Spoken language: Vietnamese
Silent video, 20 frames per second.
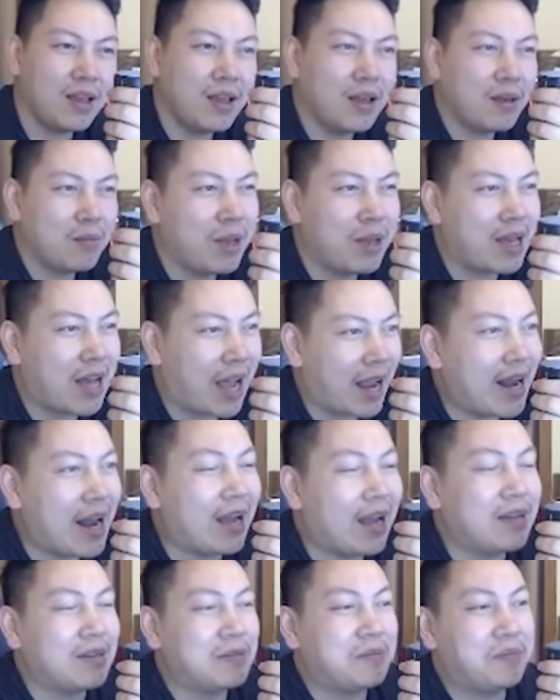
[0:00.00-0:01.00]
mình cay
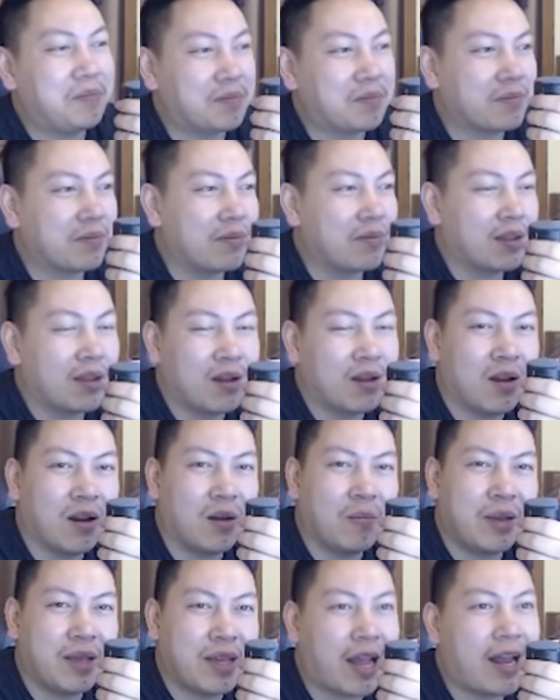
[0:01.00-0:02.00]
đắng gọi
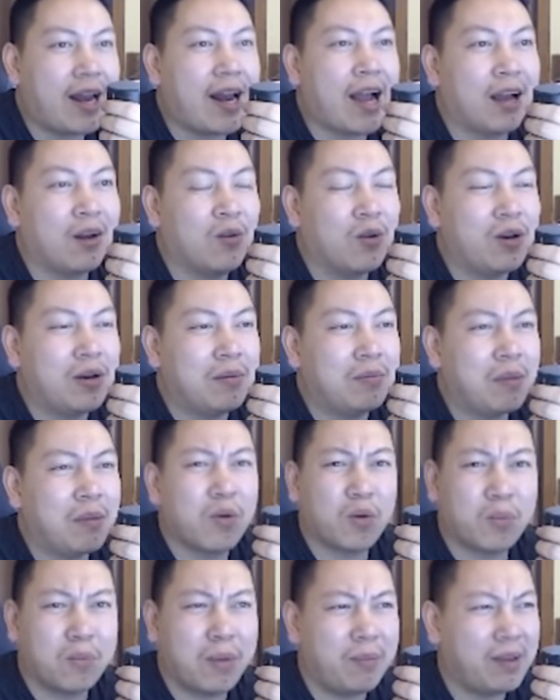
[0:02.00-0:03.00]
là mình cay đắng luôn mà
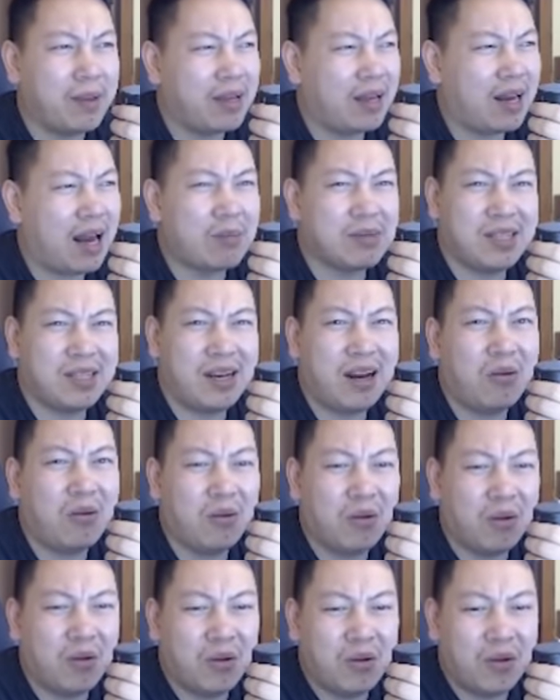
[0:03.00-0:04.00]
một mình mình đi làm gì
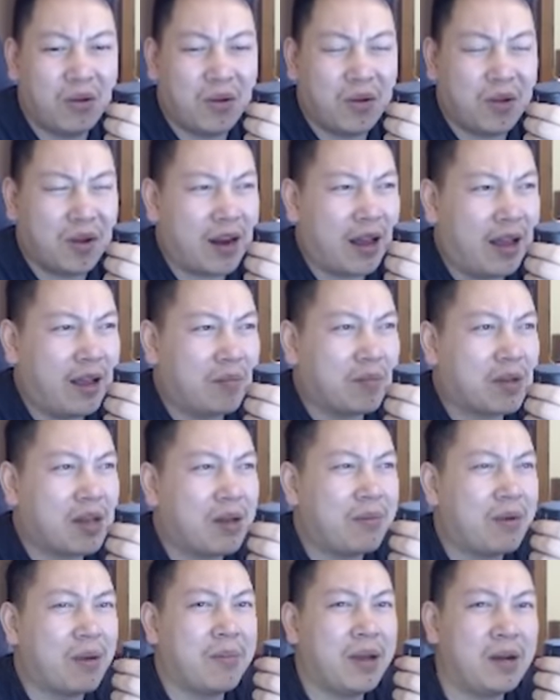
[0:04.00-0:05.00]
đâu đấy
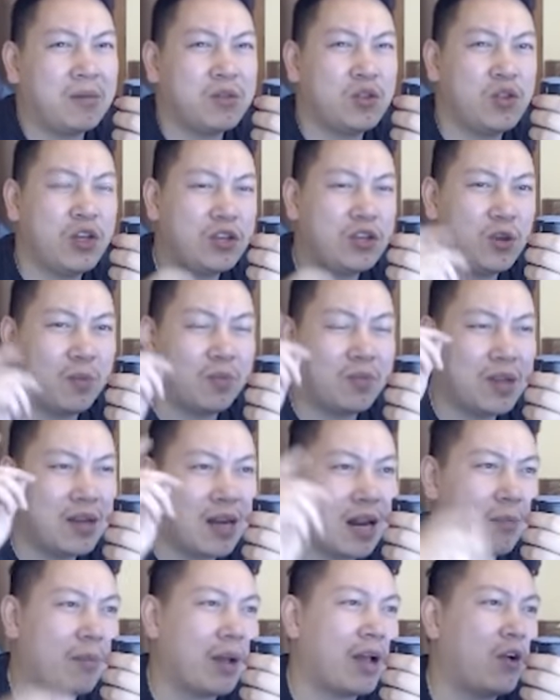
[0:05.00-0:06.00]
các bạn biết không suy sụp
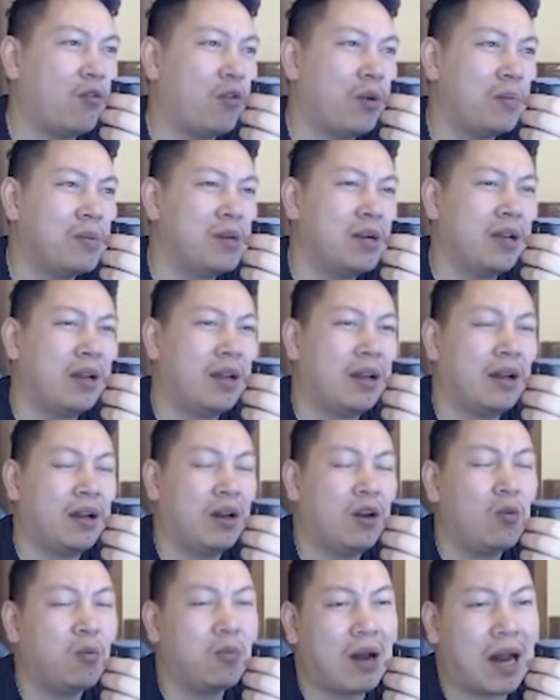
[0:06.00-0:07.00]
từ năm 2020
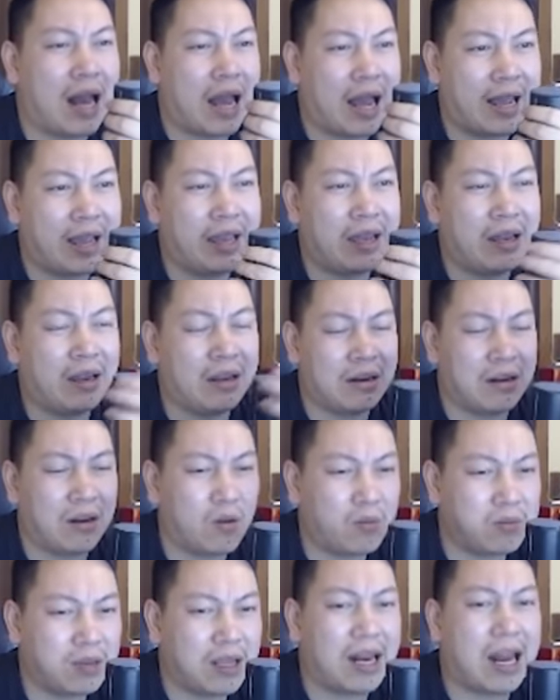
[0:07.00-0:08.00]
lúc like
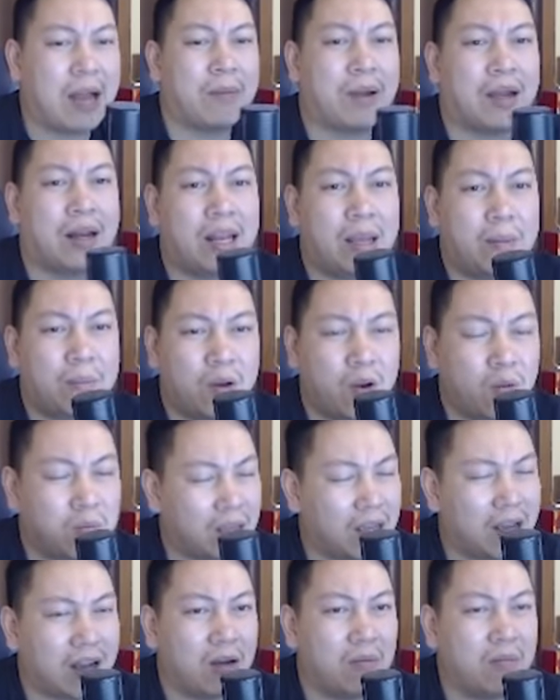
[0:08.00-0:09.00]
lúc thì làm clip lúc
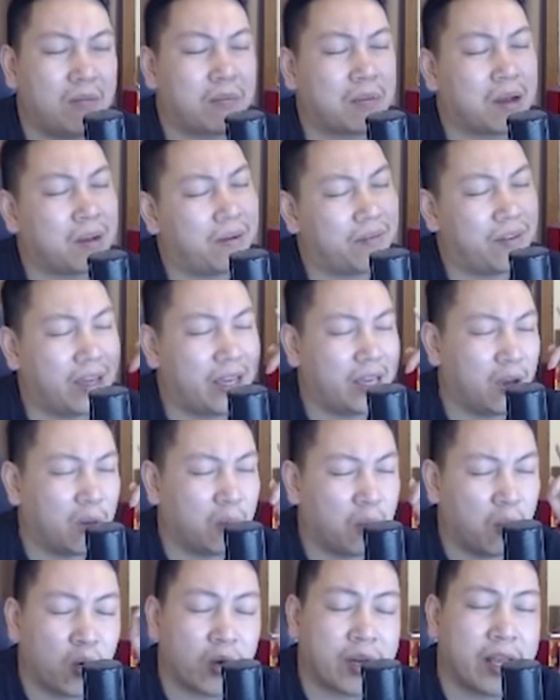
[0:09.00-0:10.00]
thì không các bạn phải
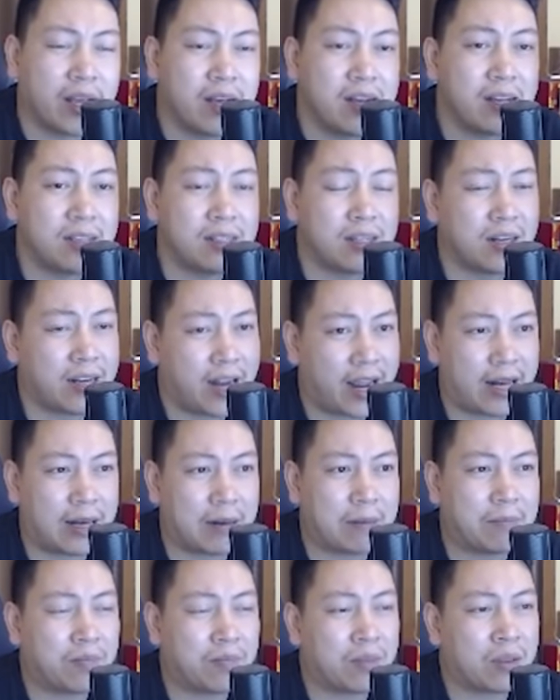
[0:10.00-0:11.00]
hiểu một cái người stress
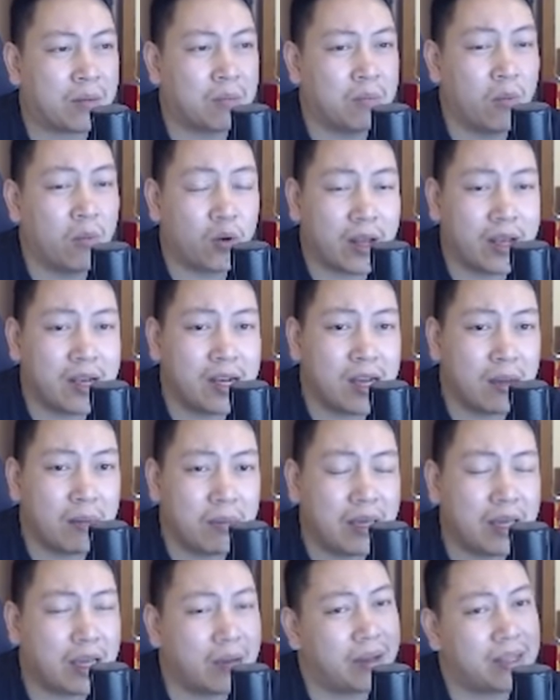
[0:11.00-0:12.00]
một cái người
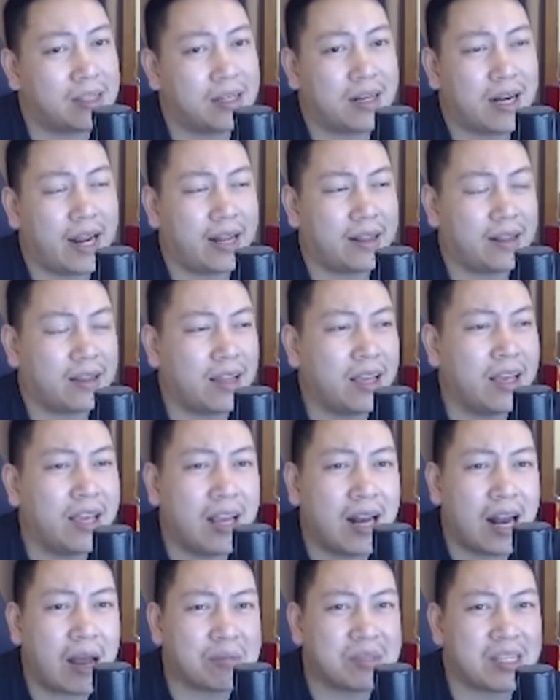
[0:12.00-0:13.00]
bị cái bệnh stress
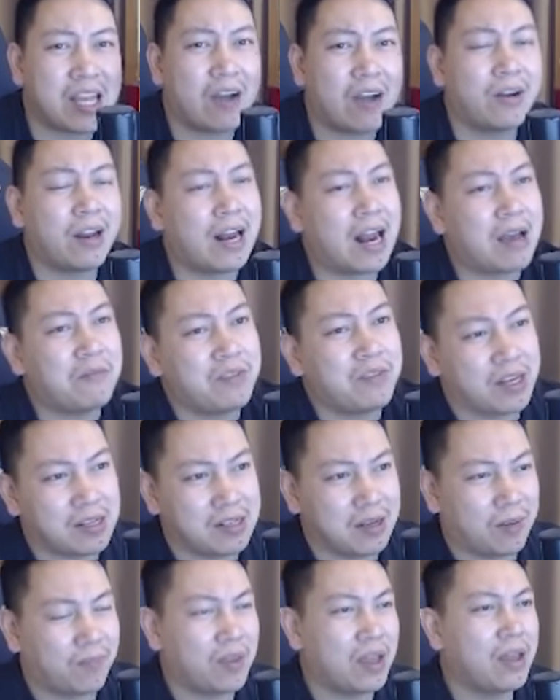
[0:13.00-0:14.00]
thì làm sao để làm việc
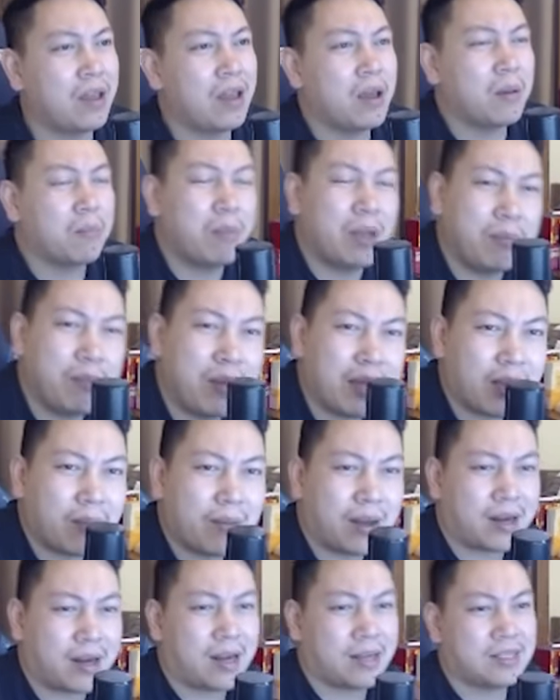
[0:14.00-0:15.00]
được mình bị
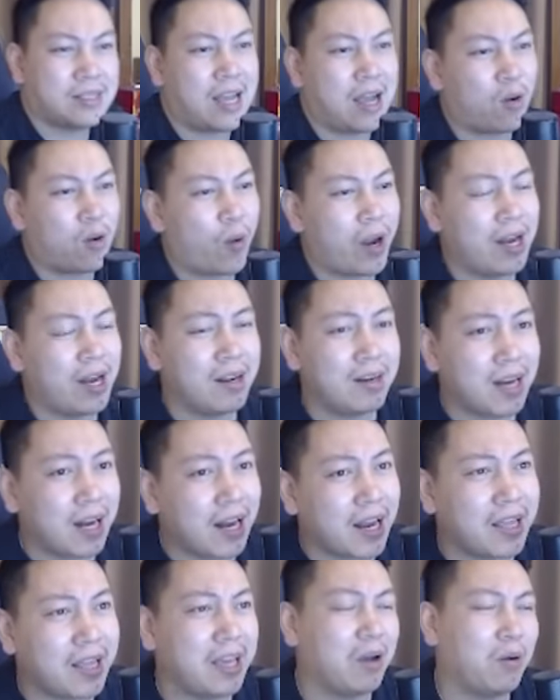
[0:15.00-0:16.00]
các bạn khán giả quay lưng
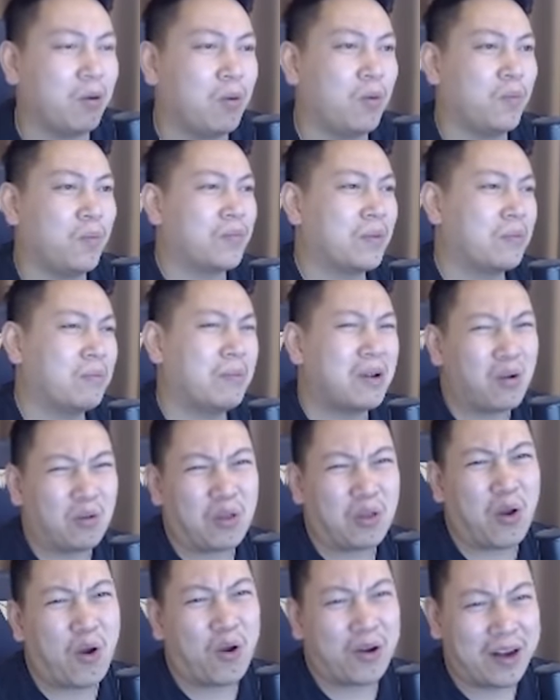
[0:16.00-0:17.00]
rất là nhiều mà
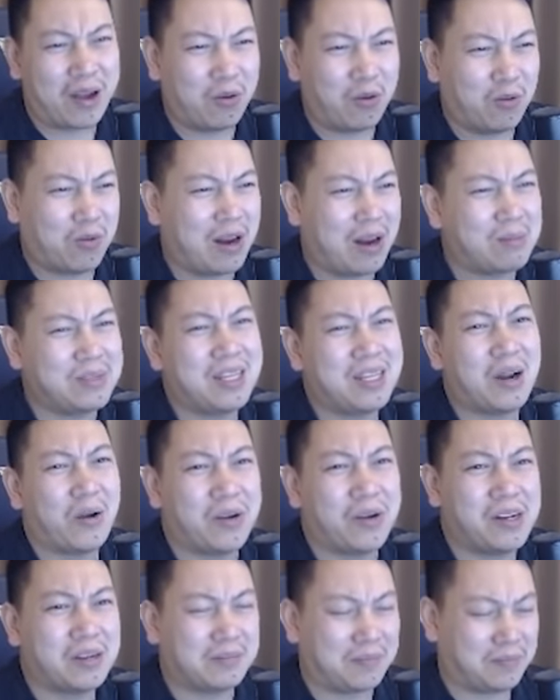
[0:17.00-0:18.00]
còn nọt đâu làm gì
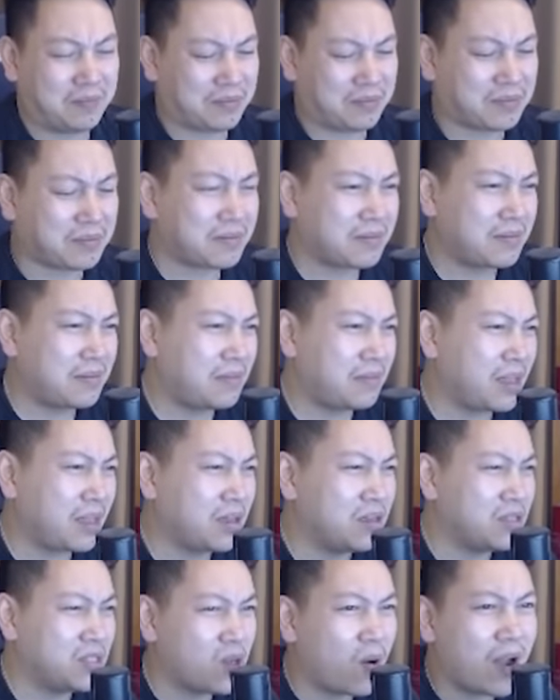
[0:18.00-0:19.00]
nói được
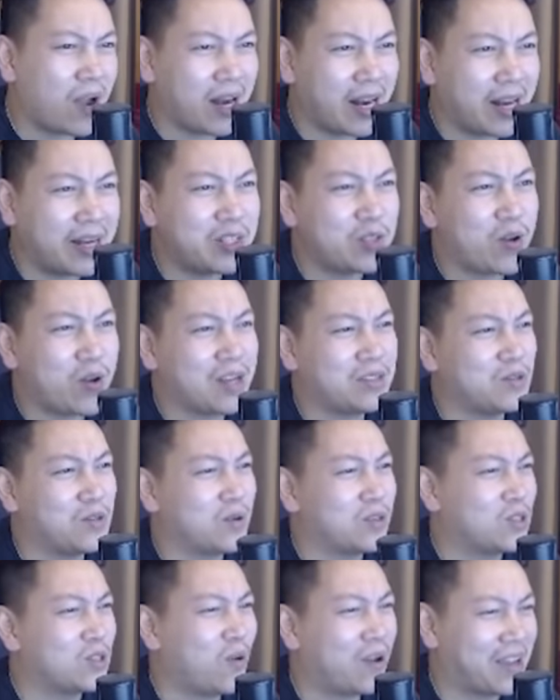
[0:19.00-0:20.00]
dòa lên dòa
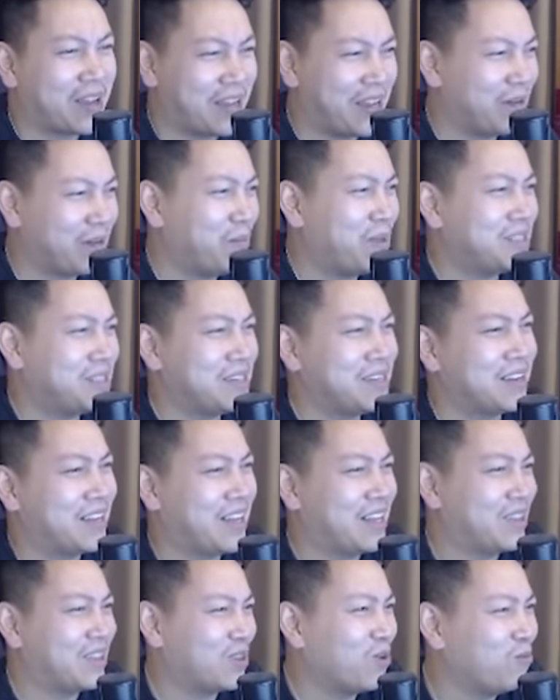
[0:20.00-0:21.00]
xuống dòa kiện mình sửa
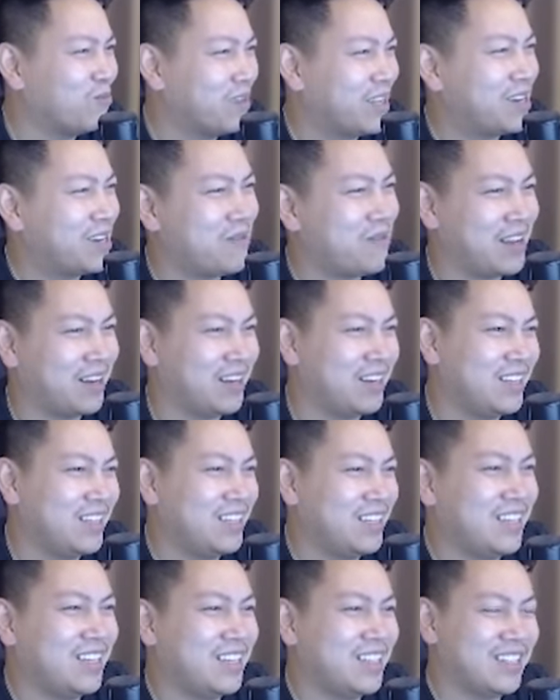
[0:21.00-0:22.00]
kiện tủng như các bạn
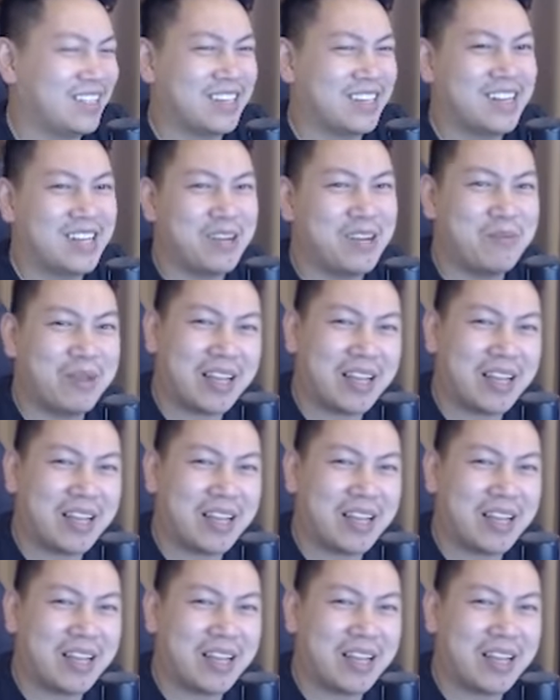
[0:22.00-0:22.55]
người như mình